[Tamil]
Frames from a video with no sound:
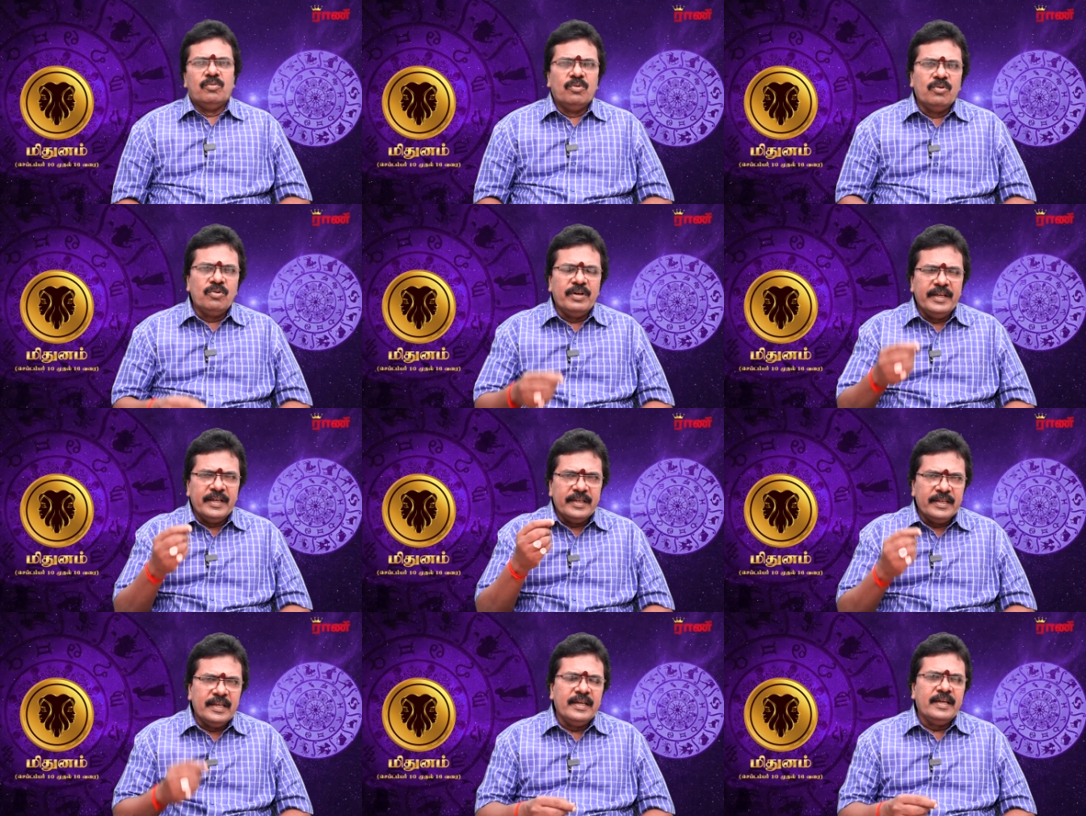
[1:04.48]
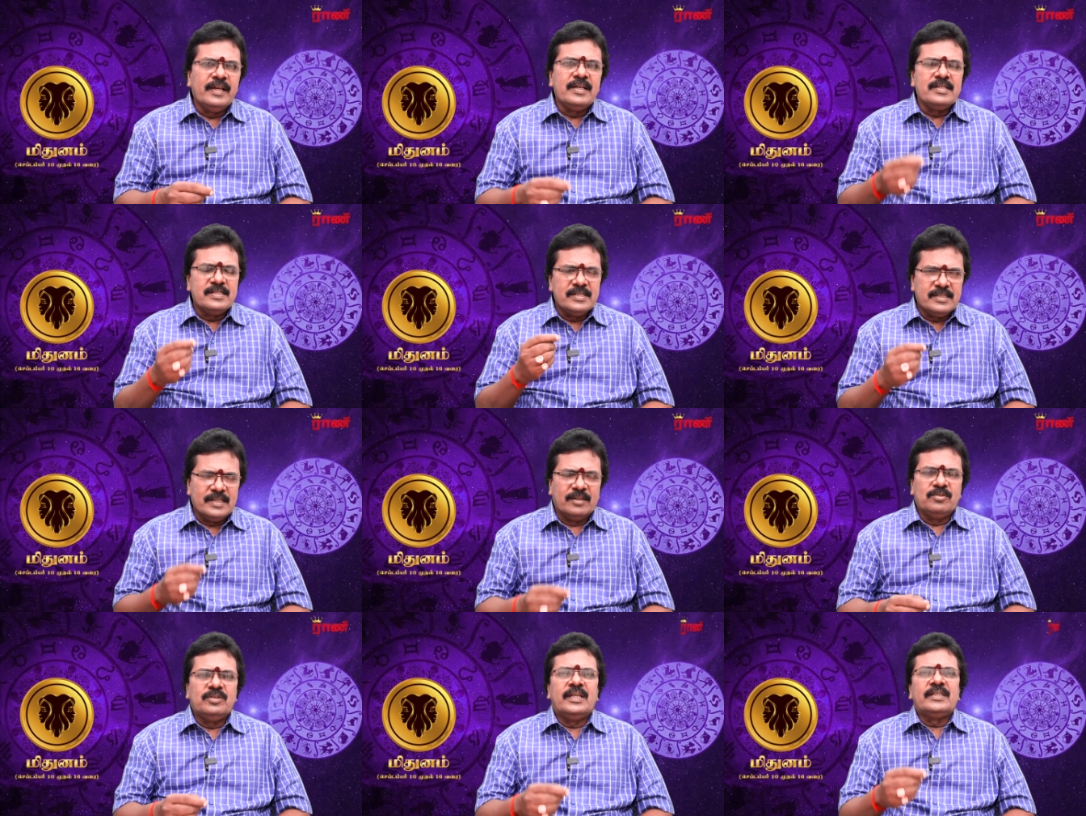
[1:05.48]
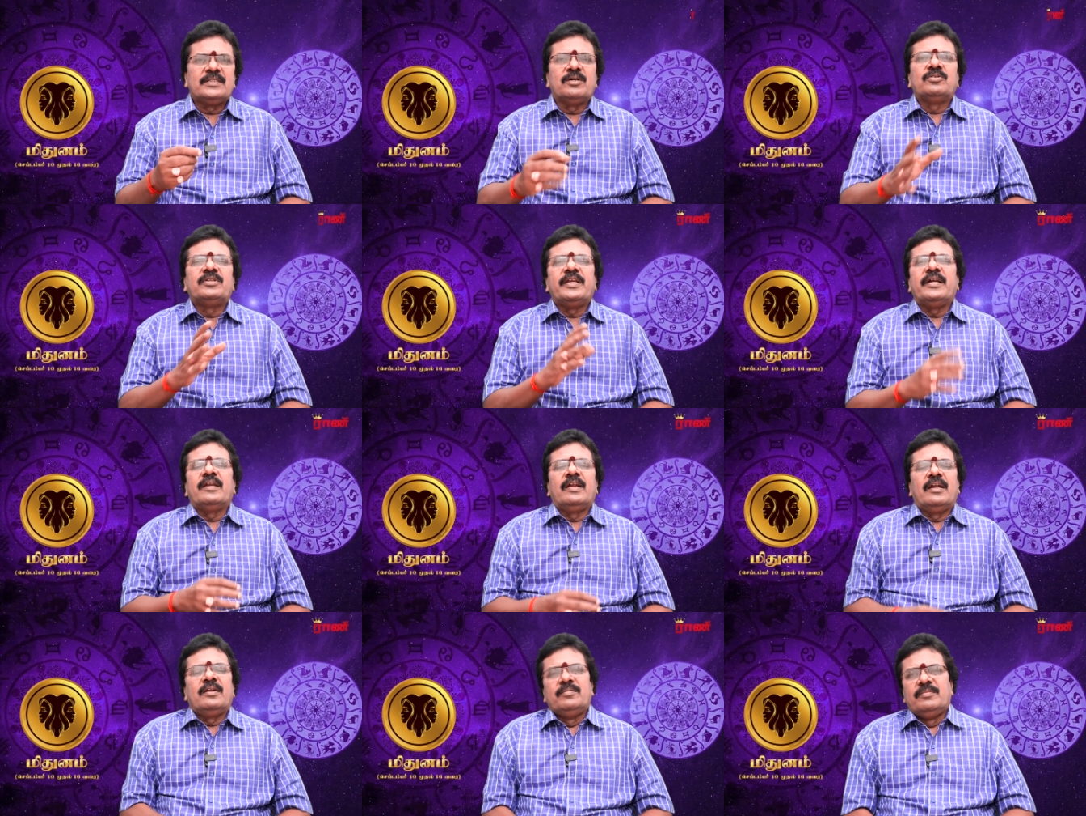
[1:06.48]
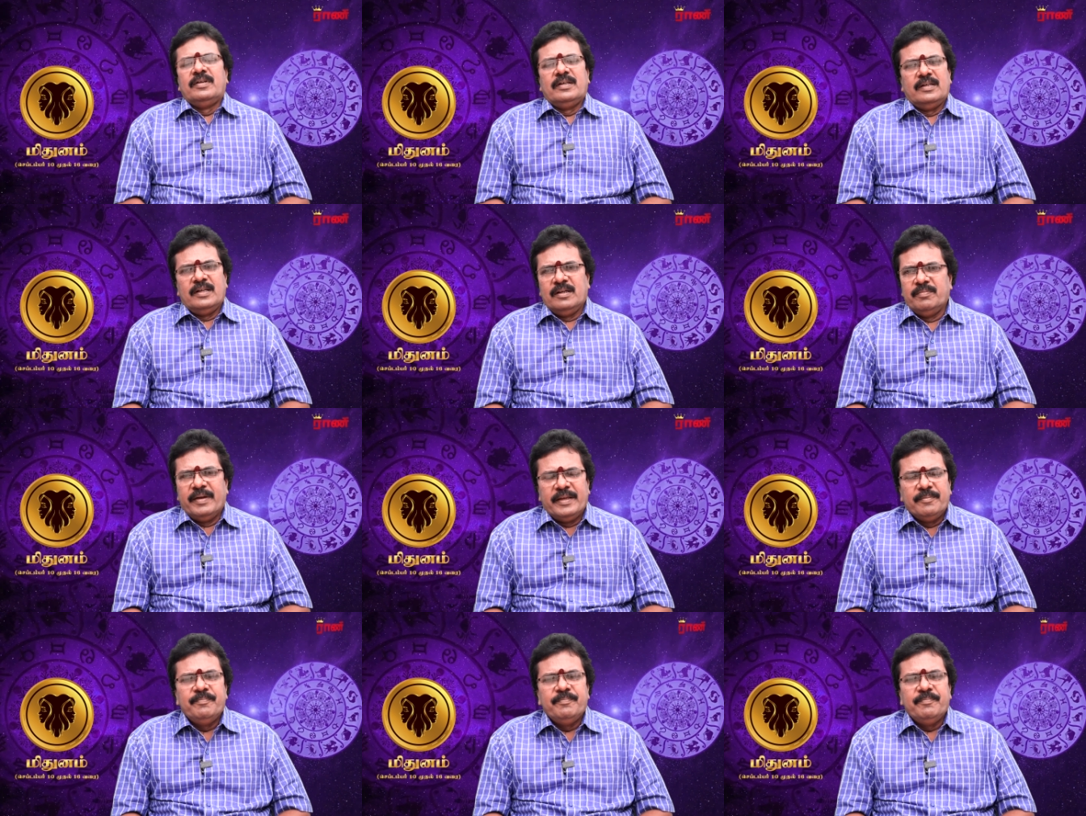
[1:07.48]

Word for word: உங்களுடைய இளைய சகோதர சகோதரிகளாலும் நன்மை